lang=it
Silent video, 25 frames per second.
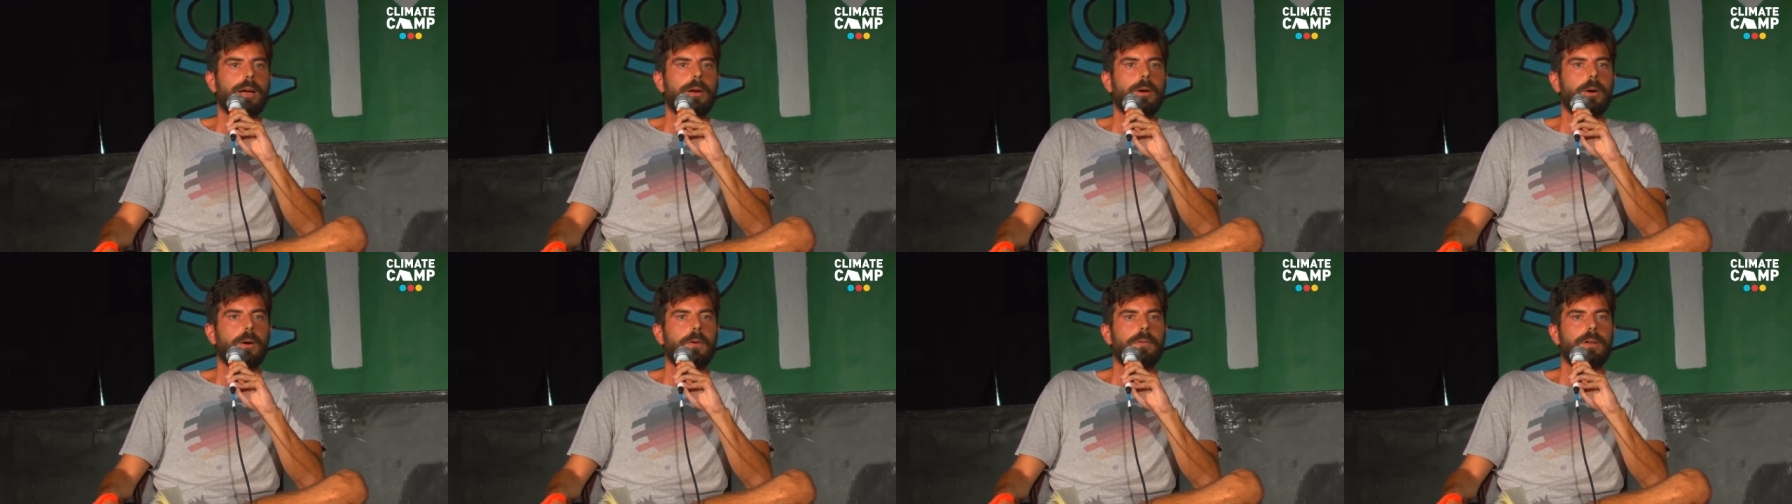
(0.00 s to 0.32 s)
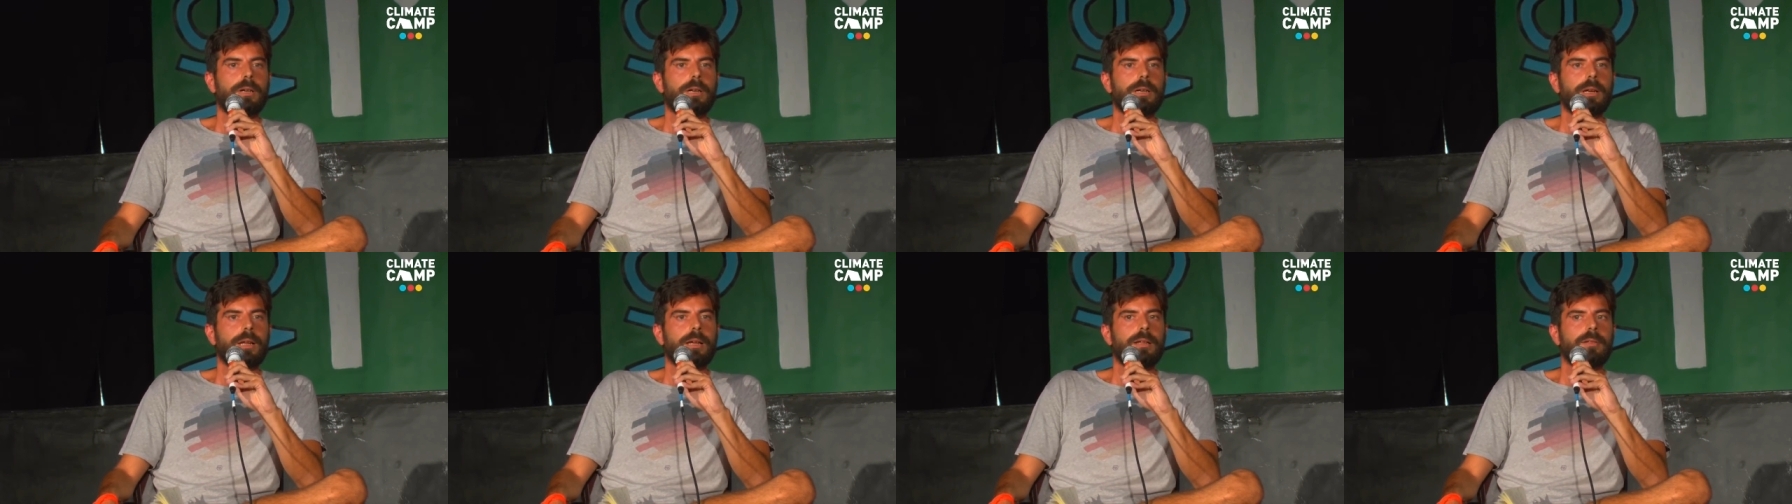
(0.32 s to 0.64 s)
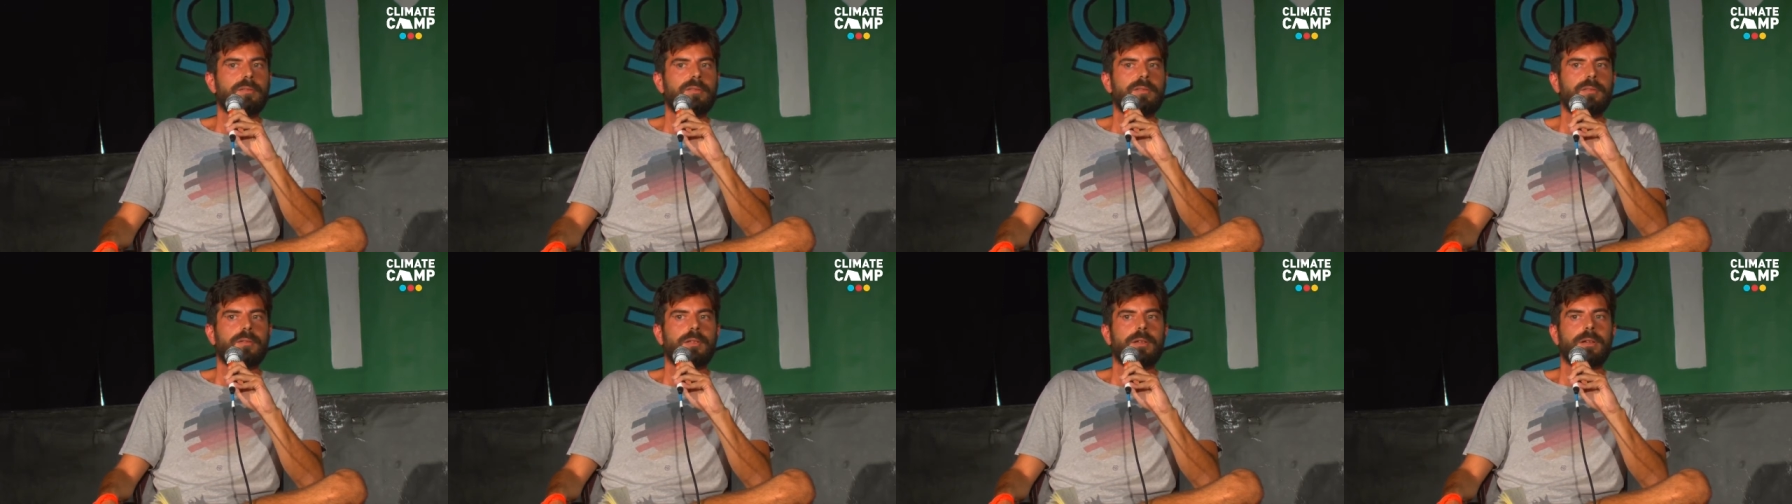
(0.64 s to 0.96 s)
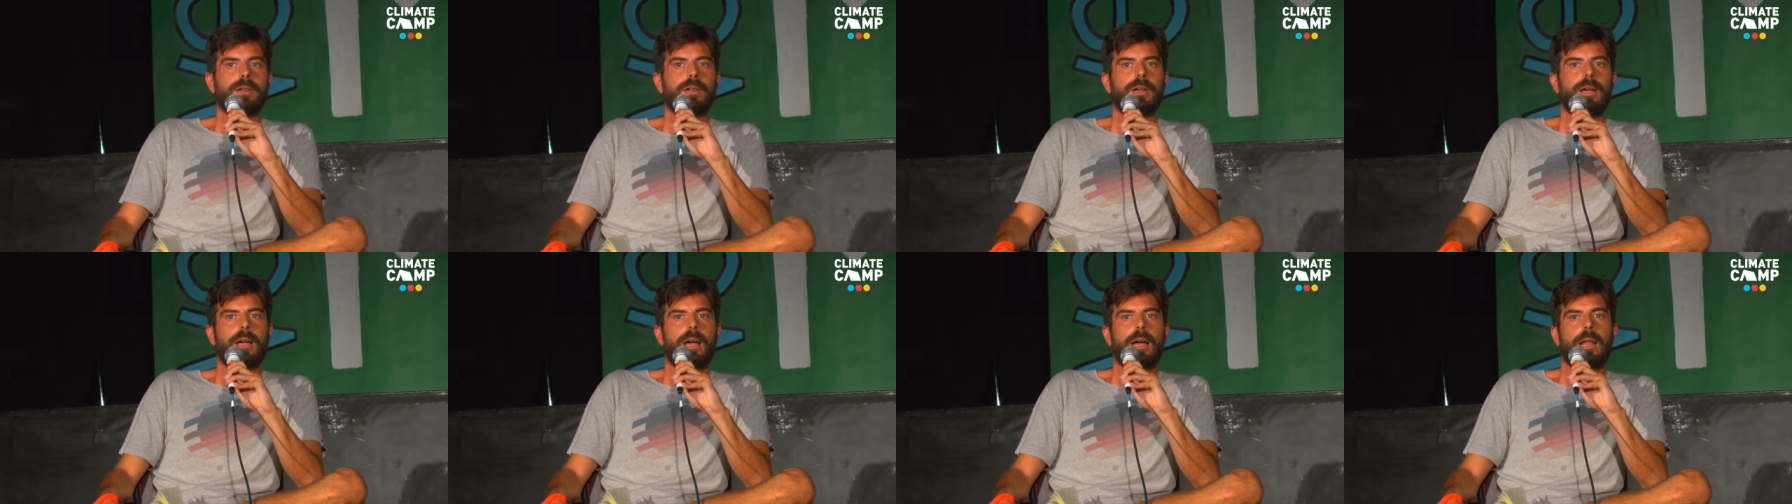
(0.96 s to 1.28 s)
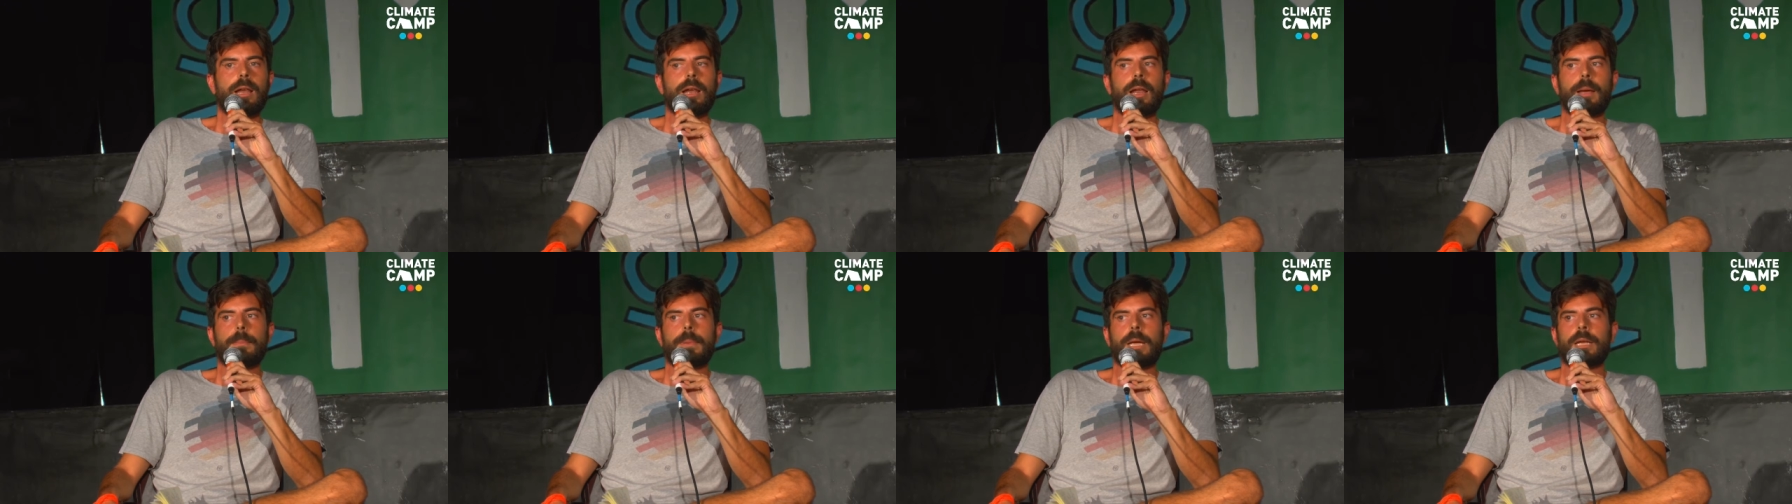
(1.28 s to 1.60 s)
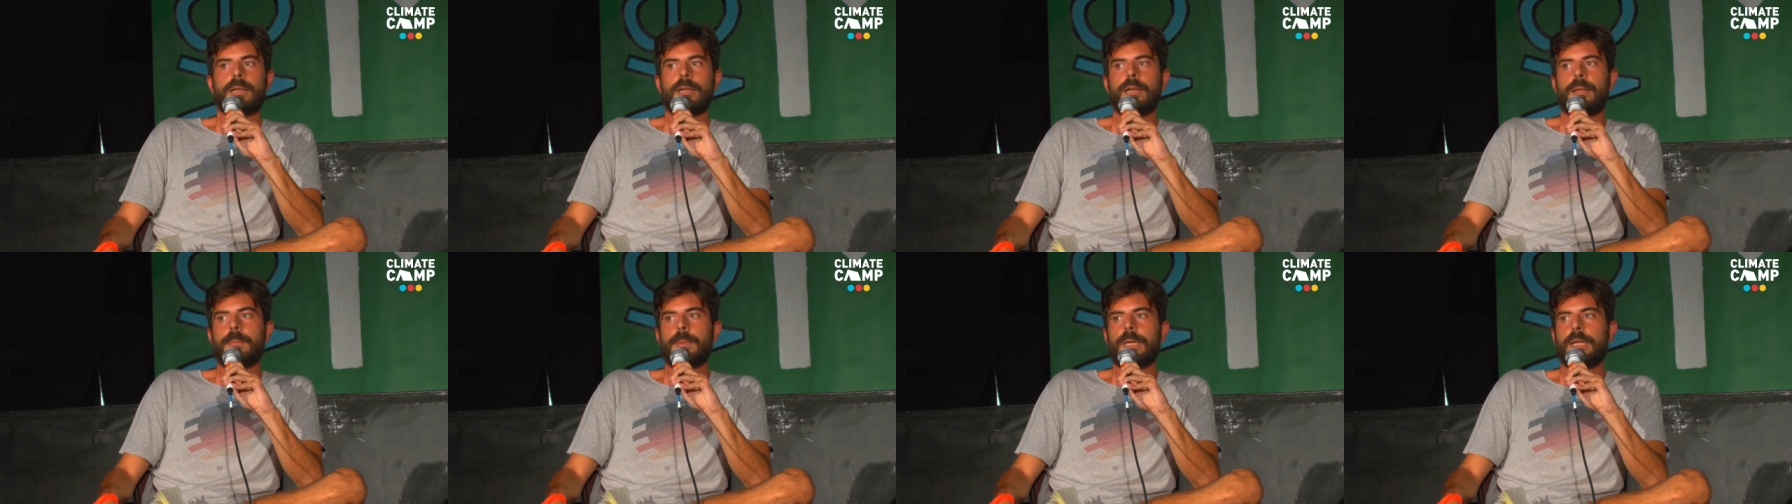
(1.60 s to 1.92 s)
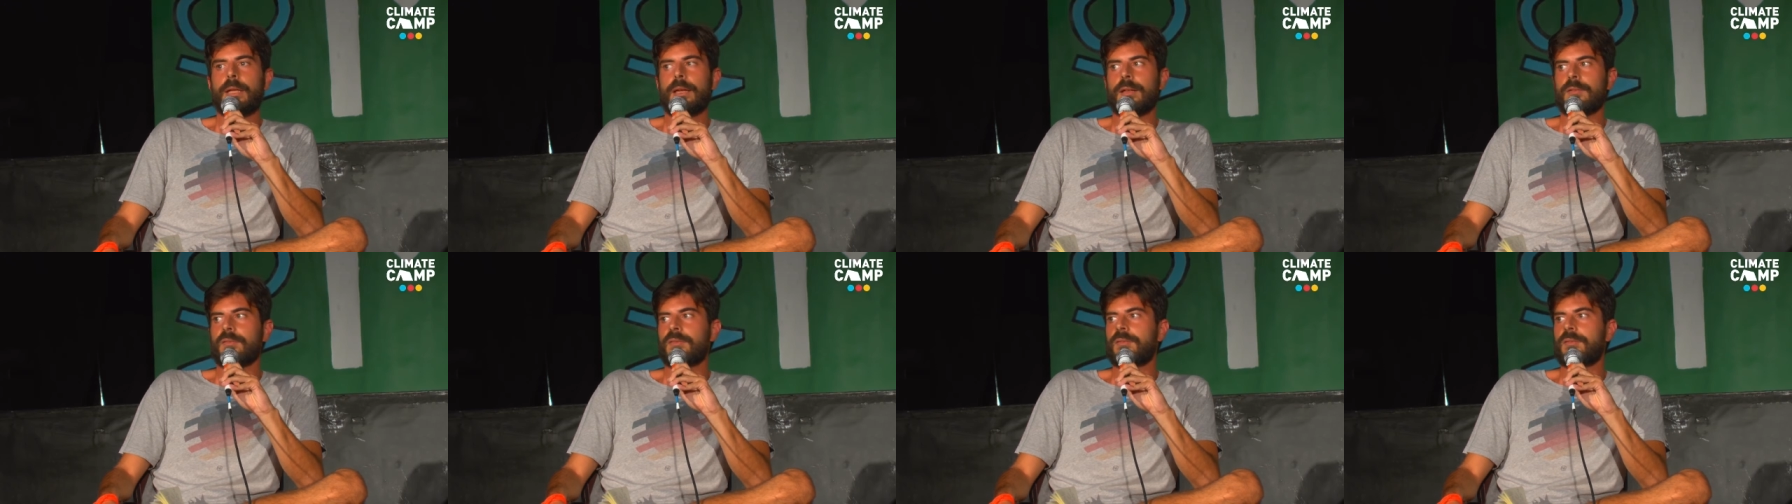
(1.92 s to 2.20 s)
governance alla pandemia